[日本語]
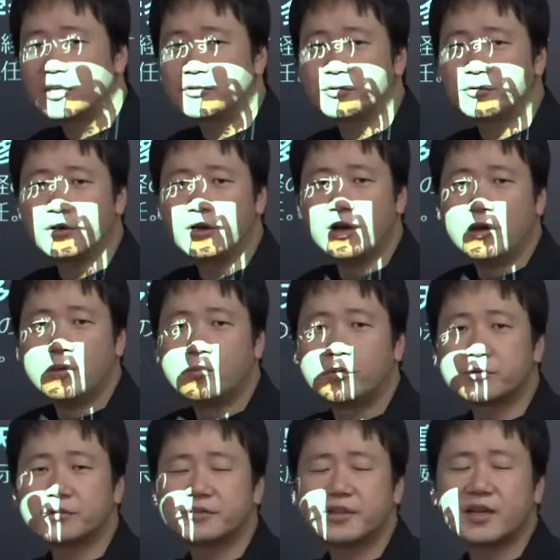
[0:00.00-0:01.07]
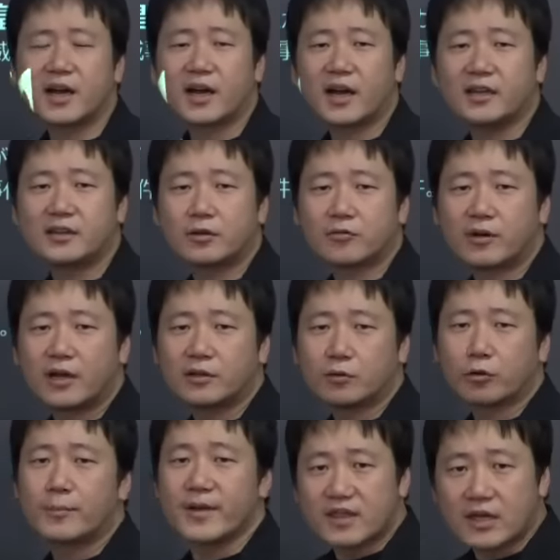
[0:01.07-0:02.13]
結局元常が帰ってこない
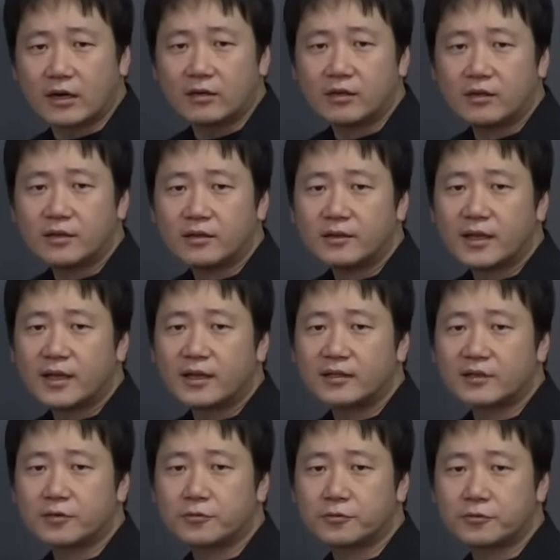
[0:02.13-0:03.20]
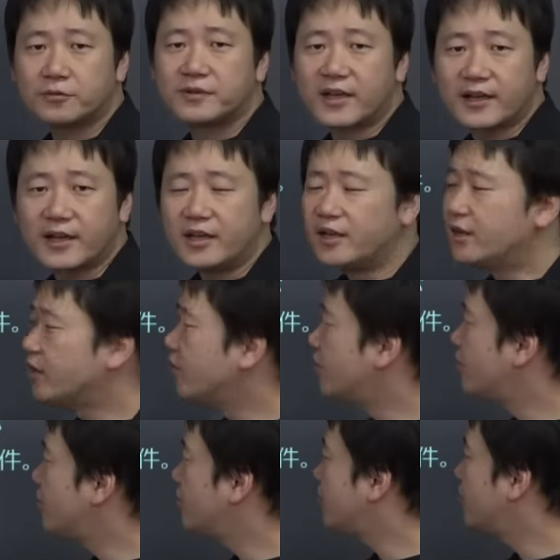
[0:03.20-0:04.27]
と困っちゃうなんてことになり
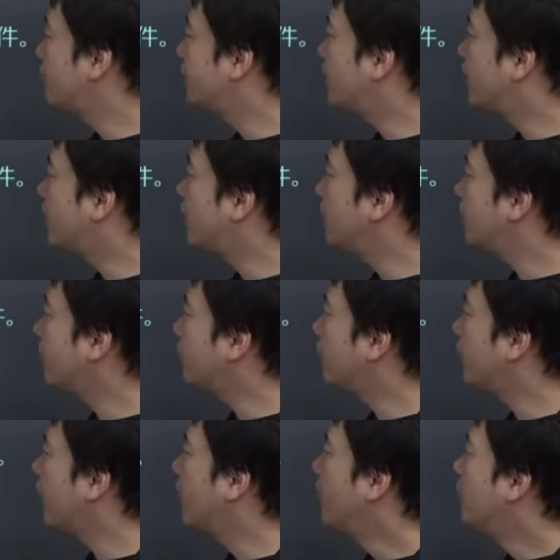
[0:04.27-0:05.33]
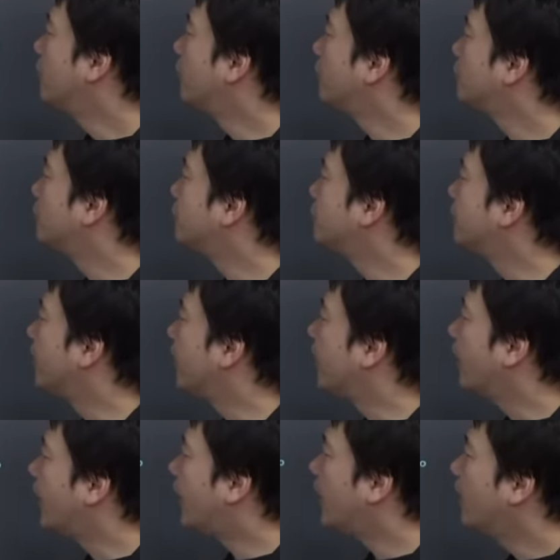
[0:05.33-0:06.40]
実質的にはこれ元常
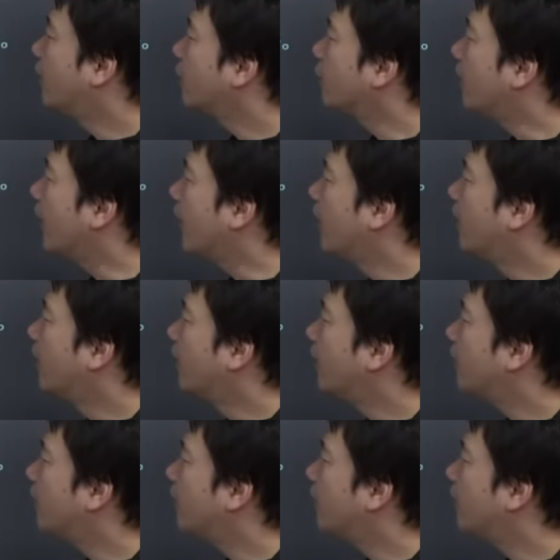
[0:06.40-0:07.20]
がこれ